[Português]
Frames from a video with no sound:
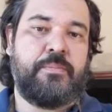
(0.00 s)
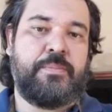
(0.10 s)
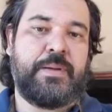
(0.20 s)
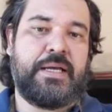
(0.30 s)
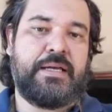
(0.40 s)

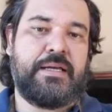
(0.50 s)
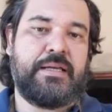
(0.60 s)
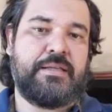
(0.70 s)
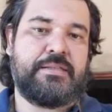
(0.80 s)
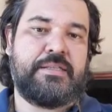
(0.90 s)

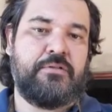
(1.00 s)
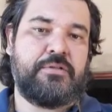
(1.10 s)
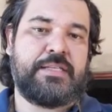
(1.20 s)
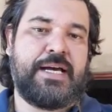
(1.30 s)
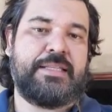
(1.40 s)
para ser
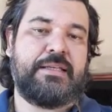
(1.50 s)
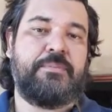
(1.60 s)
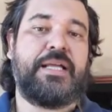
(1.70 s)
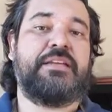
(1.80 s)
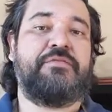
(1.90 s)
usada
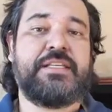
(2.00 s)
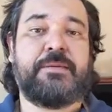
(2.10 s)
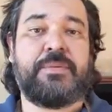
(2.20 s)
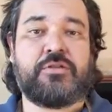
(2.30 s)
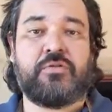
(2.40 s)
para
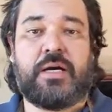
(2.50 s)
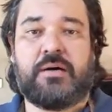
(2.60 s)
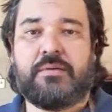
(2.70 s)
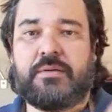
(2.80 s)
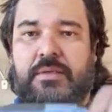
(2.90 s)
defesa
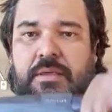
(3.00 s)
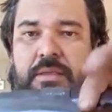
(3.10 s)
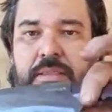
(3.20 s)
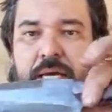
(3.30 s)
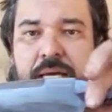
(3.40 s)
pessoal,
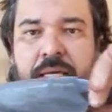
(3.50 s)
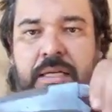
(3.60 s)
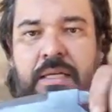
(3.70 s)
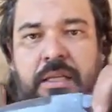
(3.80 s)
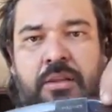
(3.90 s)
tá?
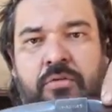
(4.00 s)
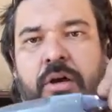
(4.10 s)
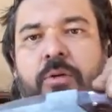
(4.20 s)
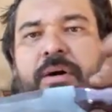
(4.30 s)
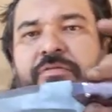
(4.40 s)
Não
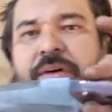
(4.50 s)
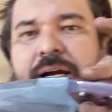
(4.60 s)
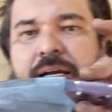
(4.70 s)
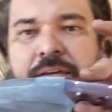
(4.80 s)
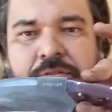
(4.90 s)
é uma
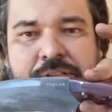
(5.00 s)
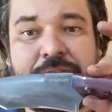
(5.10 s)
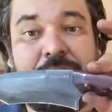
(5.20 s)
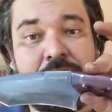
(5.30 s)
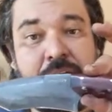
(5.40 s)
faca que você
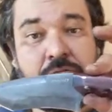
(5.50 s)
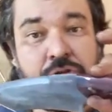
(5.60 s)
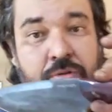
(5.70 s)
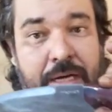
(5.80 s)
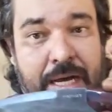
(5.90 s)
vai usar num
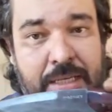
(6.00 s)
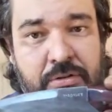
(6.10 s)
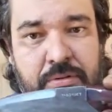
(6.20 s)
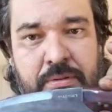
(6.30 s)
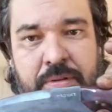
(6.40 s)

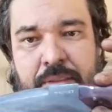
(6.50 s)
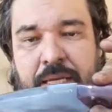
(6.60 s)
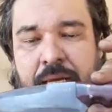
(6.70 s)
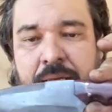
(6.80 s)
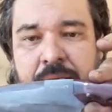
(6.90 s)
churrasco,
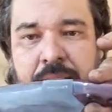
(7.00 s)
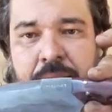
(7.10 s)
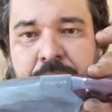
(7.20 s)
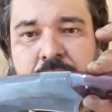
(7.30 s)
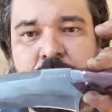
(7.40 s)
tá?
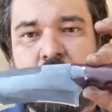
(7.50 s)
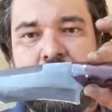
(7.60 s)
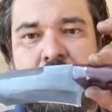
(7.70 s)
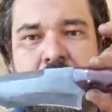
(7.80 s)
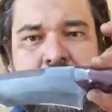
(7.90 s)
Até mesmo
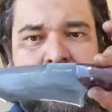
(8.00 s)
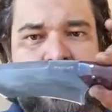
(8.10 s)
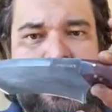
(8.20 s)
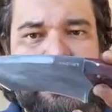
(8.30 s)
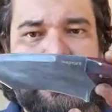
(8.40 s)
porque
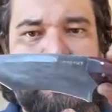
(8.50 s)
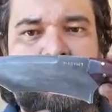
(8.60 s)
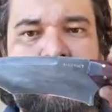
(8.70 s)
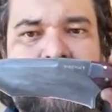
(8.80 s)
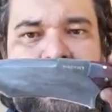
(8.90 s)
essa
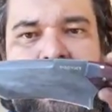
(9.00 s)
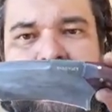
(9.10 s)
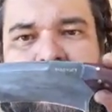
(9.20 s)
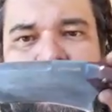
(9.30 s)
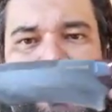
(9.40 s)
curva
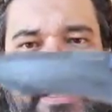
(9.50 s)
negativa